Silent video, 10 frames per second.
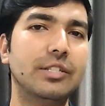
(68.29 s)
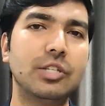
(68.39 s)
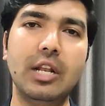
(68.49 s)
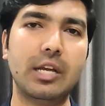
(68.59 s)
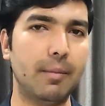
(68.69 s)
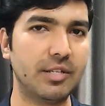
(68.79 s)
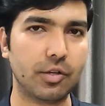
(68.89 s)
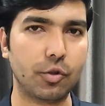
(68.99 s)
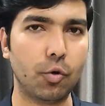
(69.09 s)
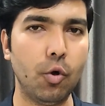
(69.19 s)
इजीली कमा
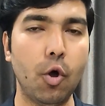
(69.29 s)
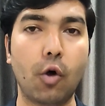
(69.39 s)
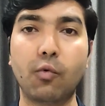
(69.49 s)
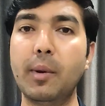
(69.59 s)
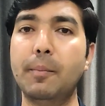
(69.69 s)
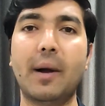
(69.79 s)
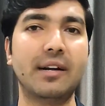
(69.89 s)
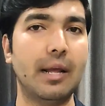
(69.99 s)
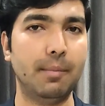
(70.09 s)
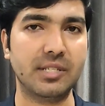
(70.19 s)
सकते हो और वो भी
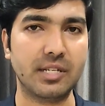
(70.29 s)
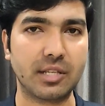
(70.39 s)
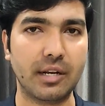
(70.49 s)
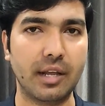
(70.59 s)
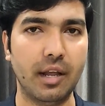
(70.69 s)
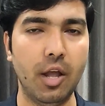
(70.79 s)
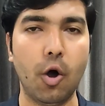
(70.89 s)
पार्ट टाइम बिजनेस करके